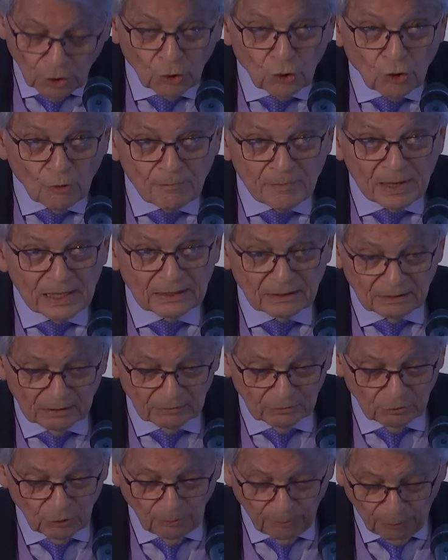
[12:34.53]
Le
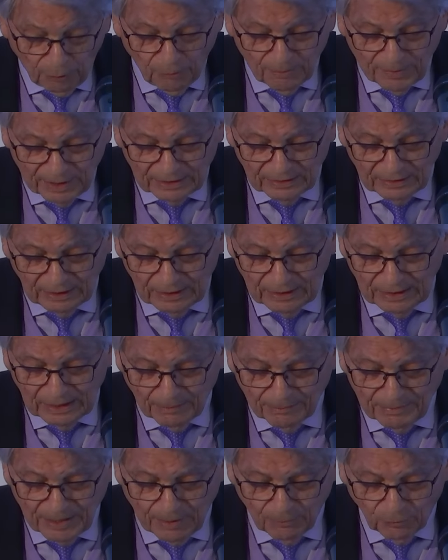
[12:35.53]
mythe de Prométhée l'a
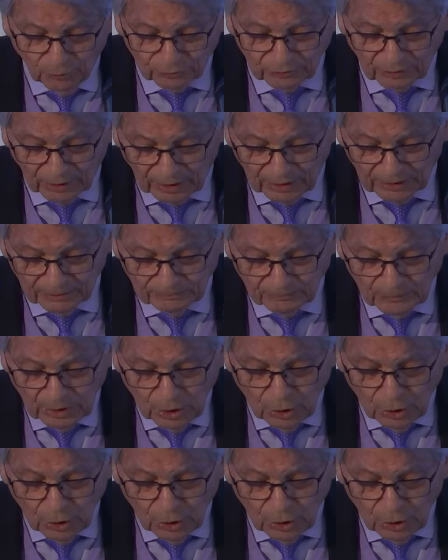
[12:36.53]
bien montré.